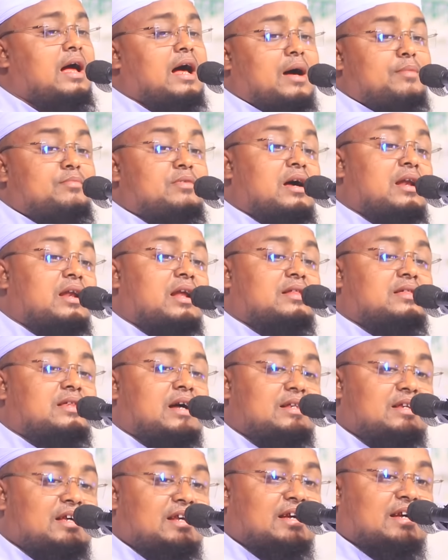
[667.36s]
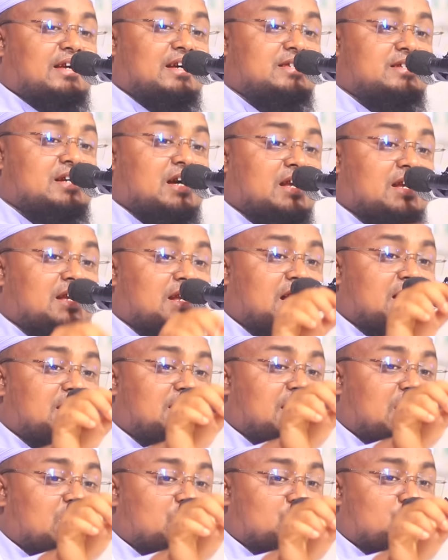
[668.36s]
আমি আল্লাহ তাদেরকে জান্নাত
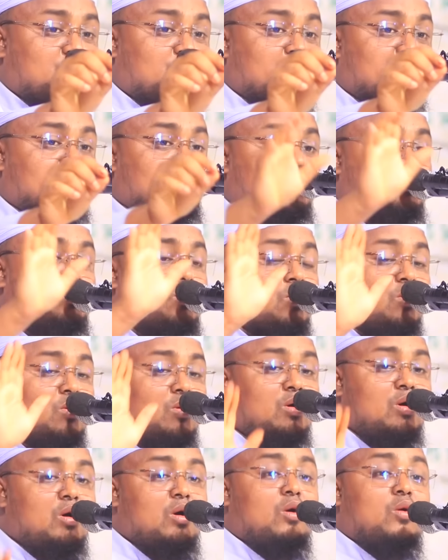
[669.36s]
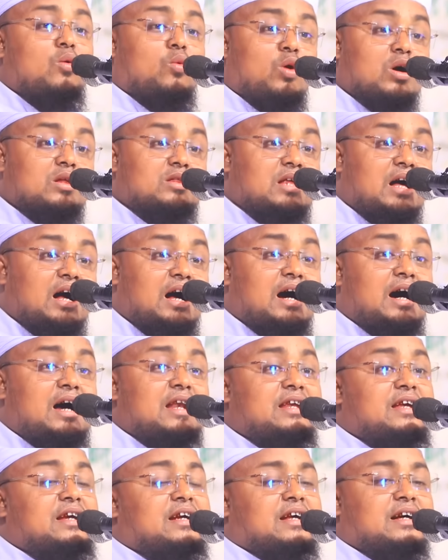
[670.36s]
দান করে দেব
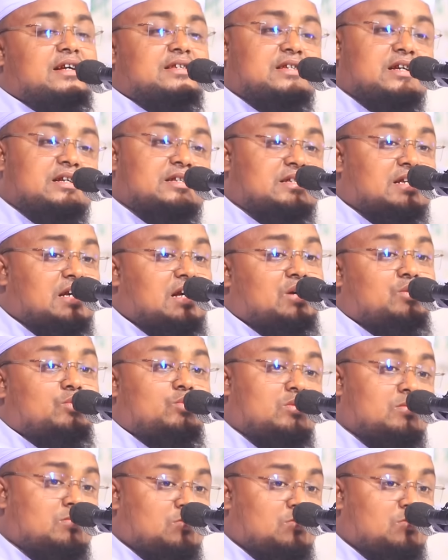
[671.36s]
ওয়াদালিকা জাসাউল